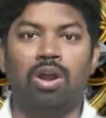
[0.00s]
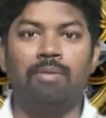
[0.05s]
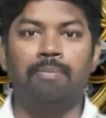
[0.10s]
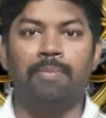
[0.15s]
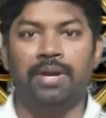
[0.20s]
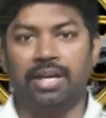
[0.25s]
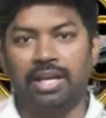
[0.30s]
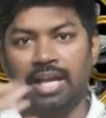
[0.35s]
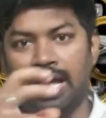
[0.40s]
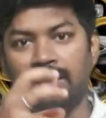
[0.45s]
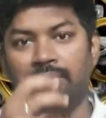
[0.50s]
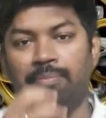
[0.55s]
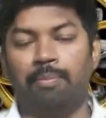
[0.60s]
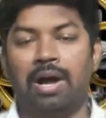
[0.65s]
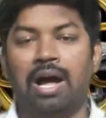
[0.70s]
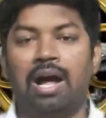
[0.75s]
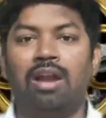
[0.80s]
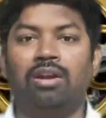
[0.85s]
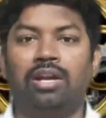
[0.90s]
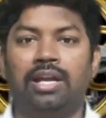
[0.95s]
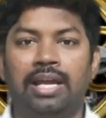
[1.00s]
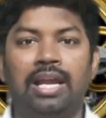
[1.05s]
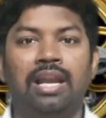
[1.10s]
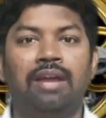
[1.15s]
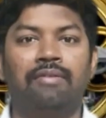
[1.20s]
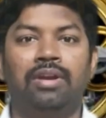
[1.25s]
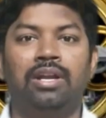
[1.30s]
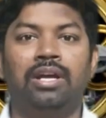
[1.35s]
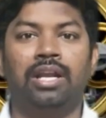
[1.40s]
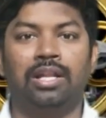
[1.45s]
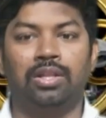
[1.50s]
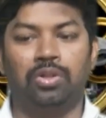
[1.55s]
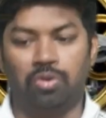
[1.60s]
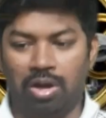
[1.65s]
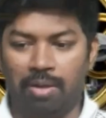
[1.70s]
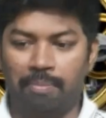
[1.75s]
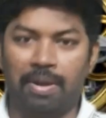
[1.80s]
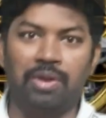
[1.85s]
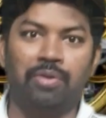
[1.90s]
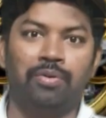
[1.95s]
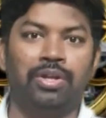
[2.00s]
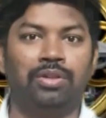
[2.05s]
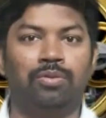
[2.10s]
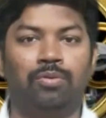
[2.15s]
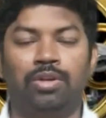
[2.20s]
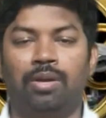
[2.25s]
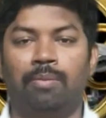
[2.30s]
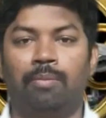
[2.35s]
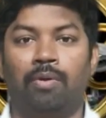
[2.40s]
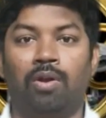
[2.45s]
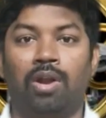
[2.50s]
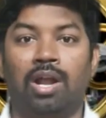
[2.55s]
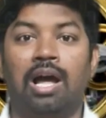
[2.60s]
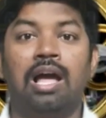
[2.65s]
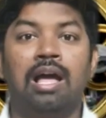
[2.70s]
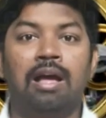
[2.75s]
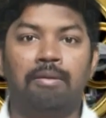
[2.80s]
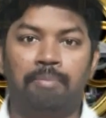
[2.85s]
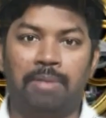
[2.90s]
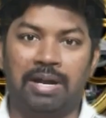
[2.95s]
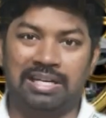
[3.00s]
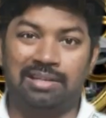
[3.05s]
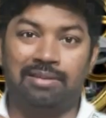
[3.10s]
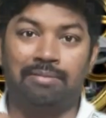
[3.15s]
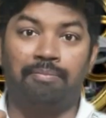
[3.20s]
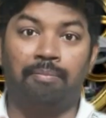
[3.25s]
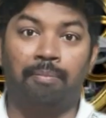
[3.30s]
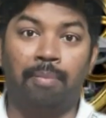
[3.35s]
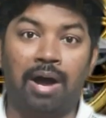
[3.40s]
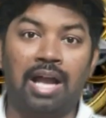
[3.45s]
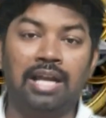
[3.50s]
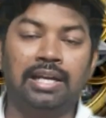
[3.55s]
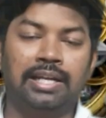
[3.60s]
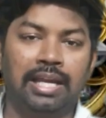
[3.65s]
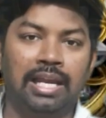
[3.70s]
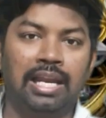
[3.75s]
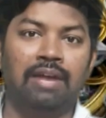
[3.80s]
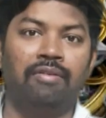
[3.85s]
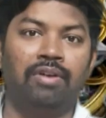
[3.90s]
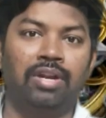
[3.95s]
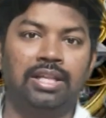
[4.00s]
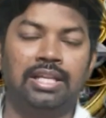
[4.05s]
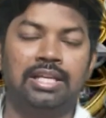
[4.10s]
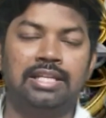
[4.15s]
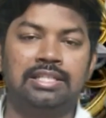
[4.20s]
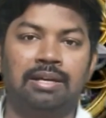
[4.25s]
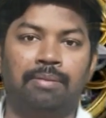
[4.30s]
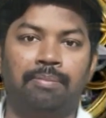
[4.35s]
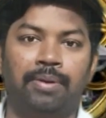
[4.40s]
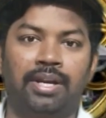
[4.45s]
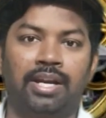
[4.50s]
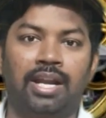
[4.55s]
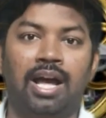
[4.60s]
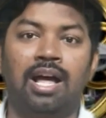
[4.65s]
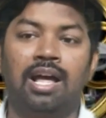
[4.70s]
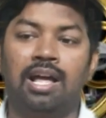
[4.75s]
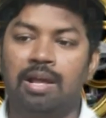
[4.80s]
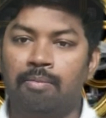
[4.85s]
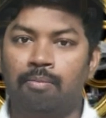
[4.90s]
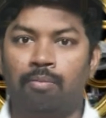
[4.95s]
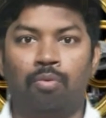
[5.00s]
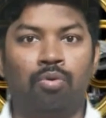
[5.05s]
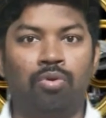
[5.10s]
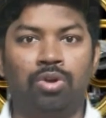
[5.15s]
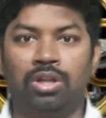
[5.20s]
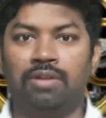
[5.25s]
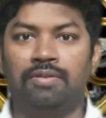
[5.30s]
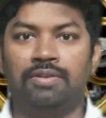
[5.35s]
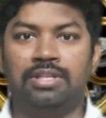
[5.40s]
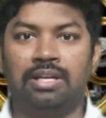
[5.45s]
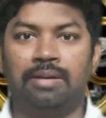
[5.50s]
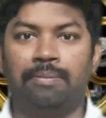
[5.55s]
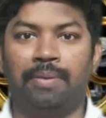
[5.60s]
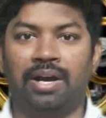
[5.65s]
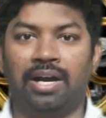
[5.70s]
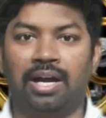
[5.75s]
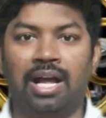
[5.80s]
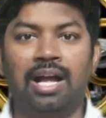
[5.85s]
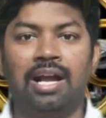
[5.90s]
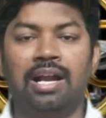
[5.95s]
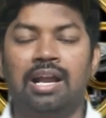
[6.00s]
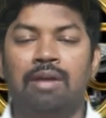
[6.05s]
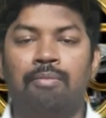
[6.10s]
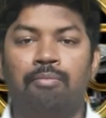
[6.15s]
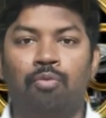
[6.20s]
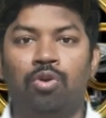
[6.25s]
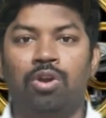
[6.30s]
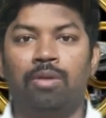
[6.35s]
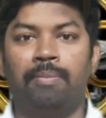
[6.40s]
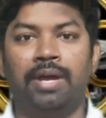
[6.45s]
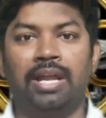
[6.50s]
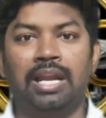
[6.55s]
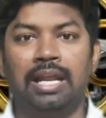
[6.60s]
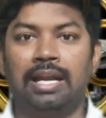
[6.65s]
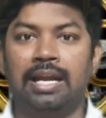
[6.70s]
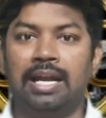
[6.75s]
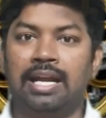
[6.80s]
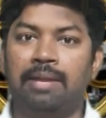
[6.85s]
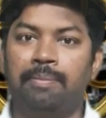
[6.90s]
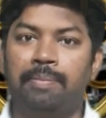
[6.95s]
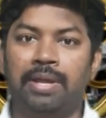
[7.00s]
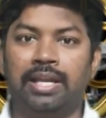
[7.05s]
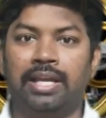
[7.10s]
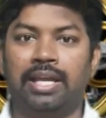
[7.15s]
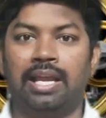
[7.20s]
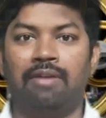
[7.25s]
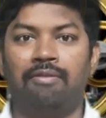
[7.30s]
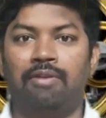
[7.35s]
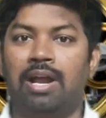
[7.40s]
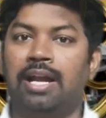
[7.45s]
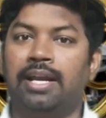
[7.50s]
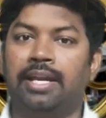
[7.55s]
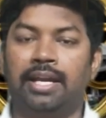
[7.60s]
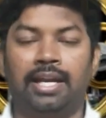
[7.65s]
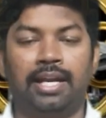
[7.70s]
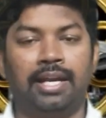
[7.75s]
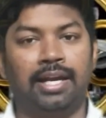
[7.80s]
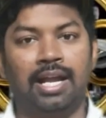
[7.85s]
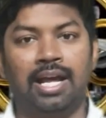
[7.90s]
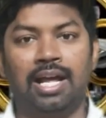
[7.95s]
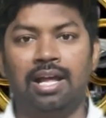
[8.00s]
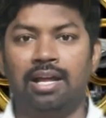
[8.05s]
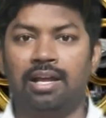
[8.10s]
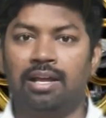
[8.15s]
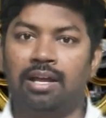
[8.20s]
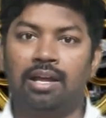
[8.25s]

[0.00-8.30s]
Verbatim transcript: சால்வ் பண்ணி அது பால் கீழே விழுகிறதுக்குள்ளே மறுபடியும் தூக்கி போடலாம் பட் பால் கீழே விழுந்துடுச்சு அப்படின்னா மூணு இது வச்சுருப்பாங்க மூணு பேரில் ரெண்டு பேர் கீழே விளையாட்டிக்கிட்டிங்கன்னா